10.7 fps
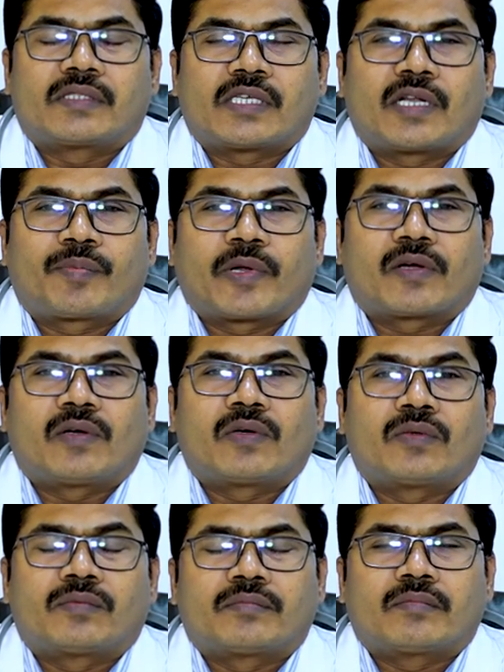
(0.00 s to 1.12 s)
చిన్న పేగులు
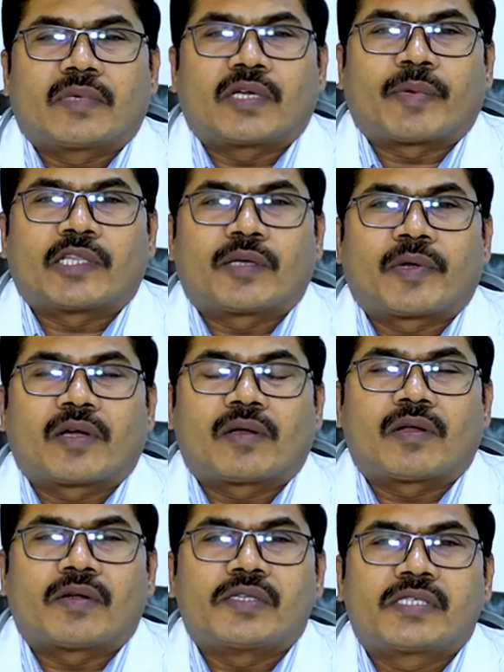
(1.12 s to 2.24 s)
మరి పెద్ద
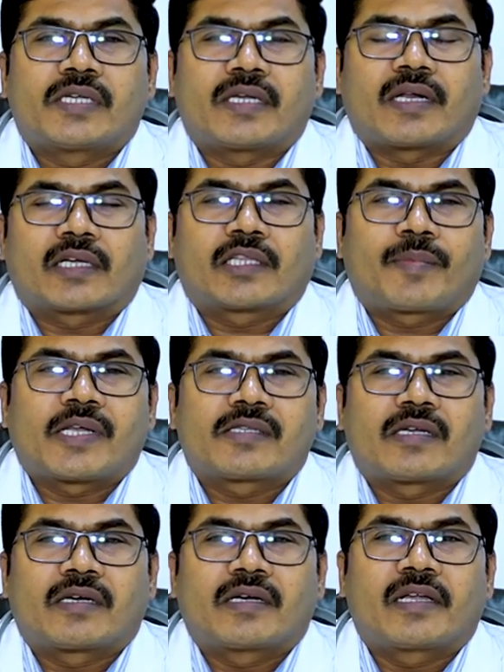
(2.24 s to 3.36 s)
పేగుల్లో నుంచి రక్త
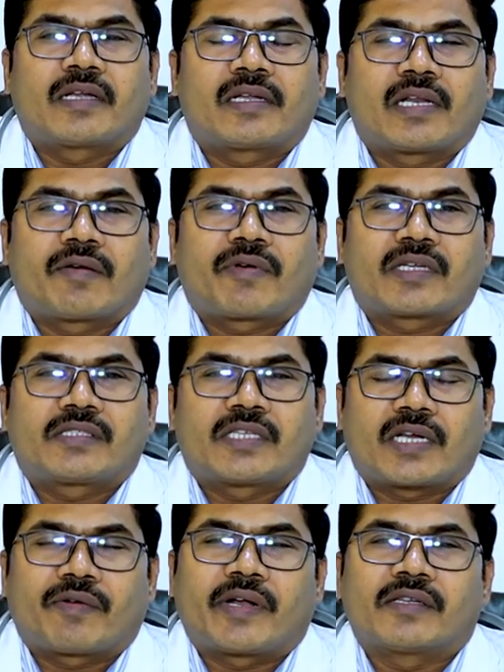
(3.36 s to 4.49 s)
ప్రసరణని లివర్కి
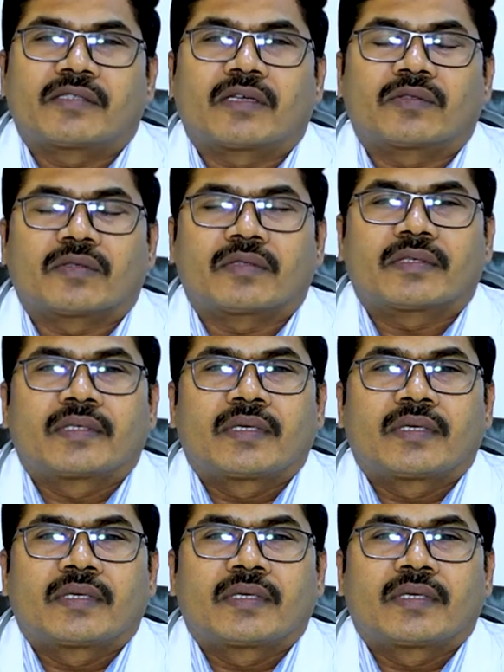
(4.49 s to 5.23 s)
చేరవేయడం జరుగుతుంది